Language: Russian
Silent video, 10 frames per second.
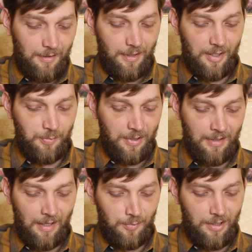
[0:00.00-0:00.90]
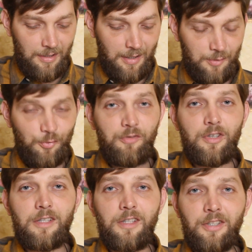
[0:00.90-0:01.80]
экспертное мнение, свой
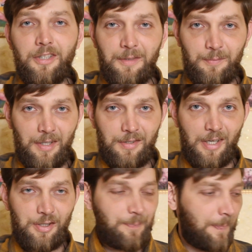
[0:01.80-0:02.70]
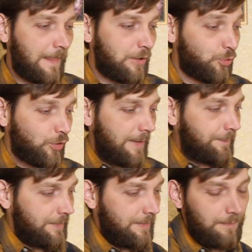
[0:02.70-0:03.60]
вердикт, так скажем, шутка
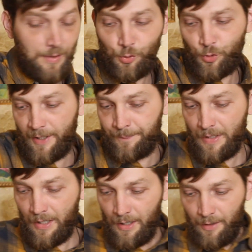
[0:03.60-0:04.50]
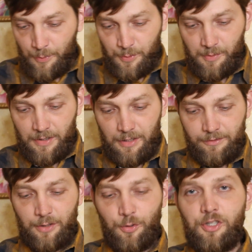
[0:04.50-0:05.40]
минутка. В общем, смотрите,
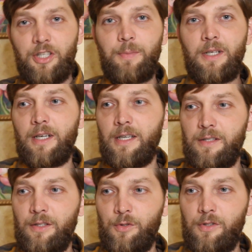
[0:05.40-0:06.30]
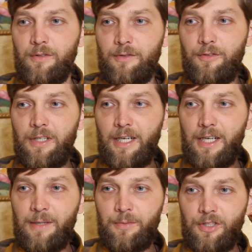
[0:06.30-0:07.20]
флакончики прекрасные, то есть э,
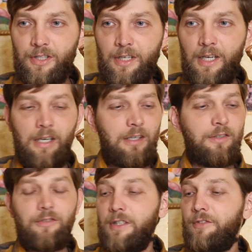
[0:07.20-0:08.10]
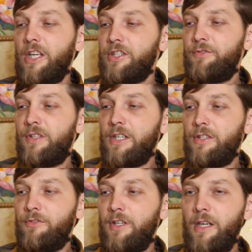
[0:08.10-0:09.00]
великолепнейшие. В, в нашем
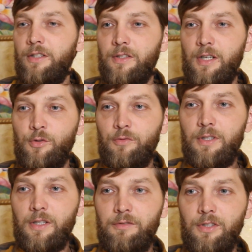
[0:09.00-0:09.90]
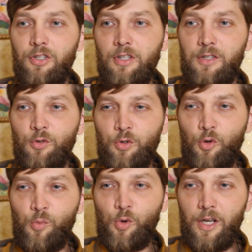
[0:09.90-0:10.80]
винтажном варианте сразу видно цвет жидкости, он
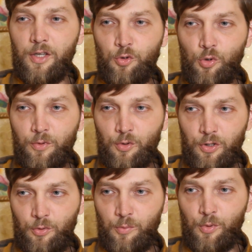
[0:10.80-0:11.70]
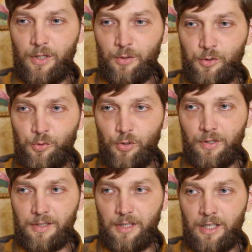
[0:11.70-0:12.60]
такой более темный, уже такой более густой,
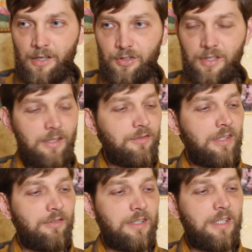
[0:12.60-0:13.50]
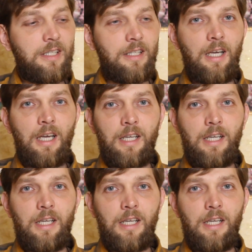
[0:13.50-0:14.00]
настоявшийся. в воделе